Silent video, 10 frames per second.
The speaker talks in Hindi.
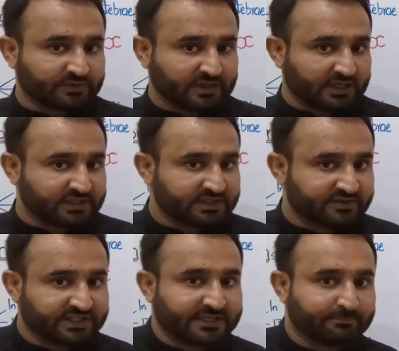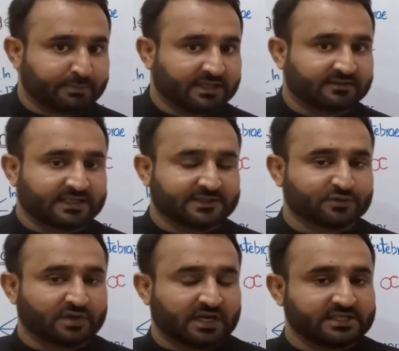ऑडिटरी इम्पल्स है जो
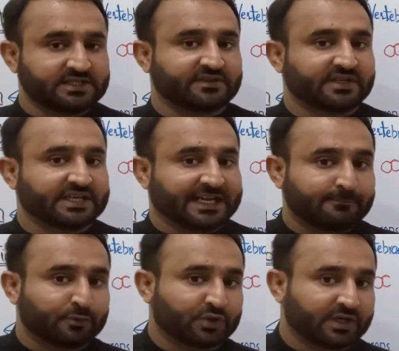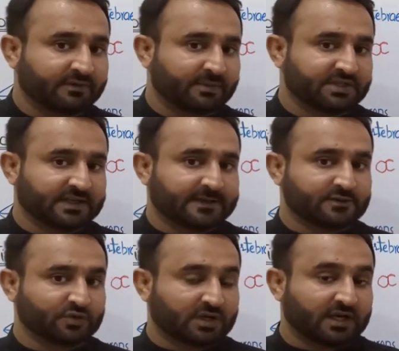ऑडिटरी इनपुट इन्फॉर्मेशन है
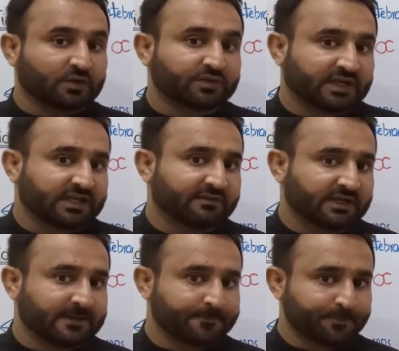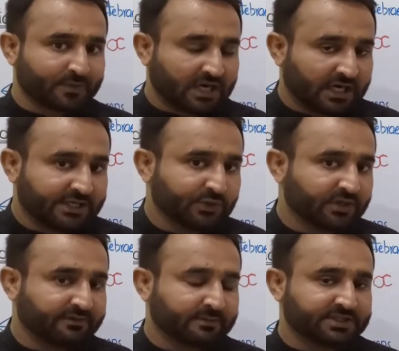जो कानों से आने वाली ऑडियो
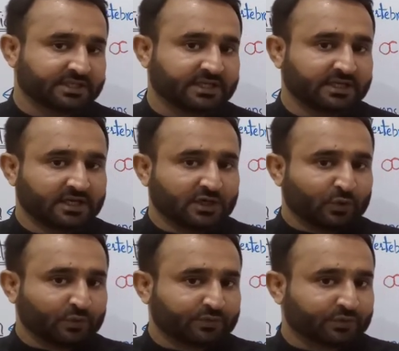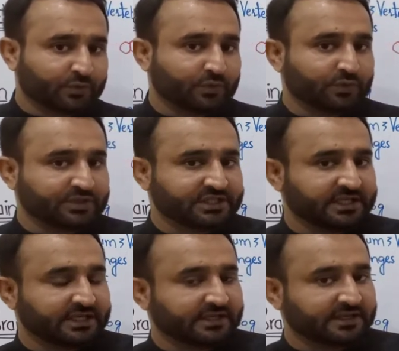इन्फॉर्मेशन है उसको
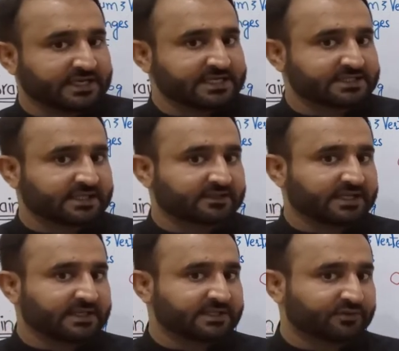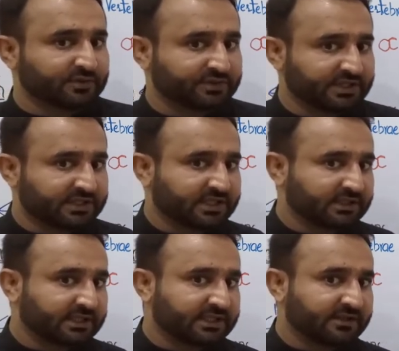ये रिलेट करता है ये एसोसिएट
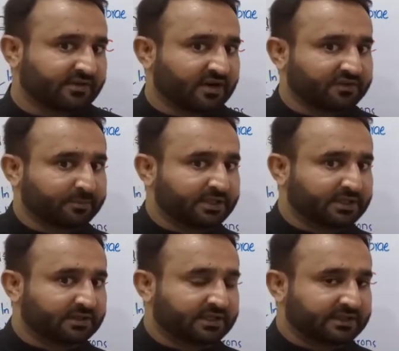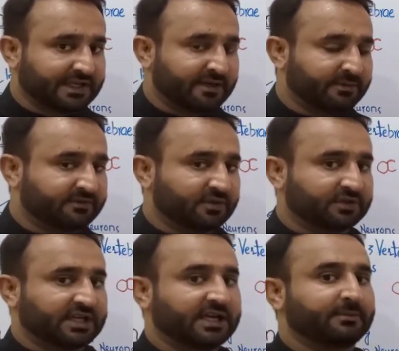करता है ये ट्रांसमिट करता है थैलेमस और
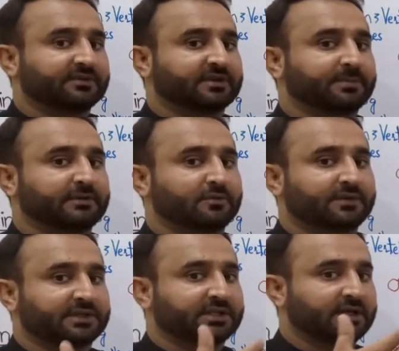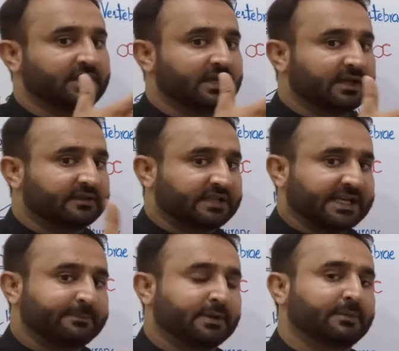थैलेमस से फिर वो फर्दर
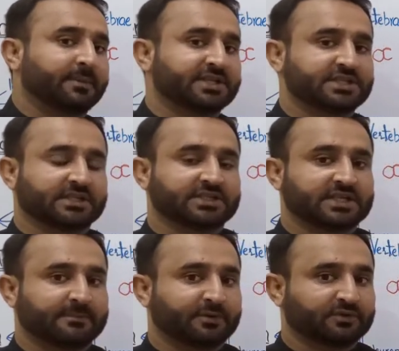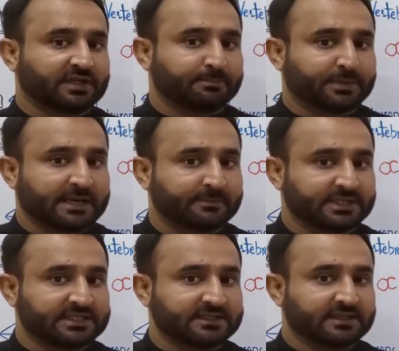सैरिब्रम में भेजी जाती है जहाँ पे उसके
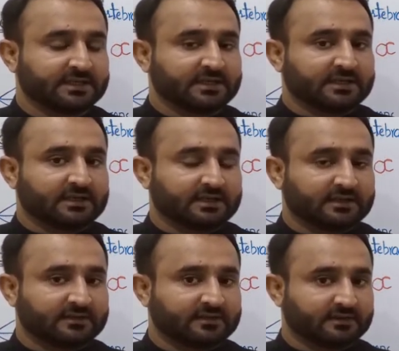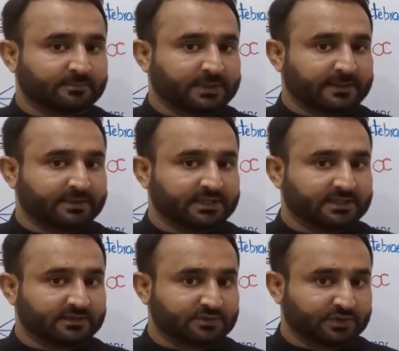प्राइमरी
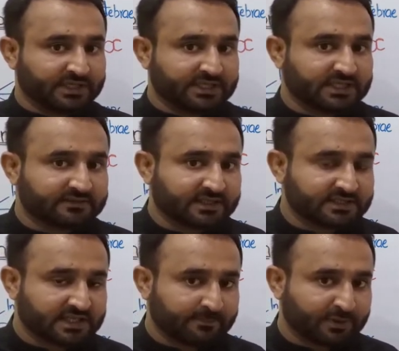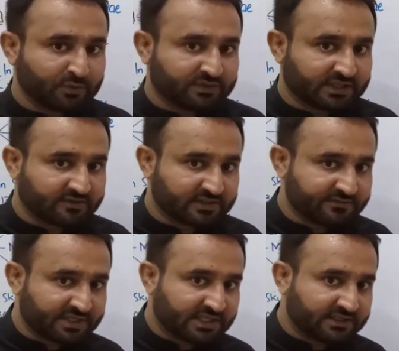प्राइमरी जो एरियाज़ हैं जहाँ पे उसे रिसीव
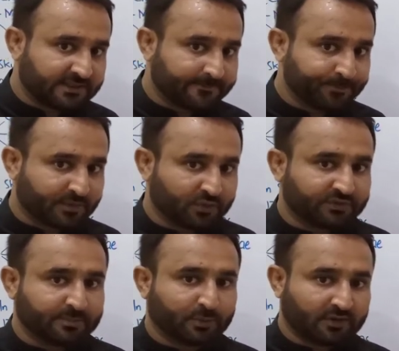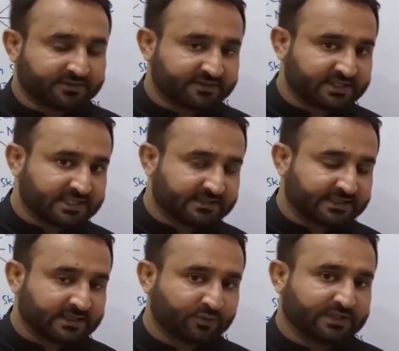किया जाता है उसे प्रोसेस किया जाता
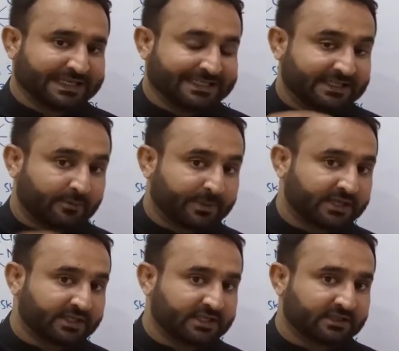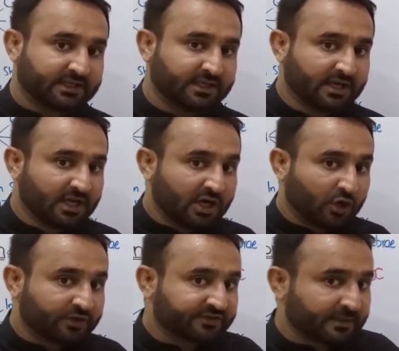है उसे इंटरप्रेट किया जाता है
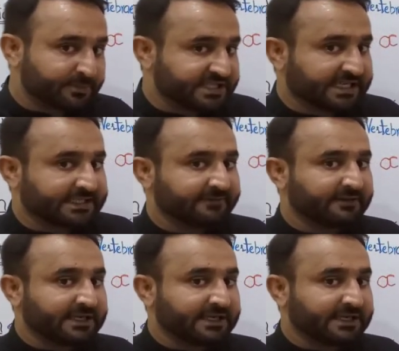और सब्जेक्टिव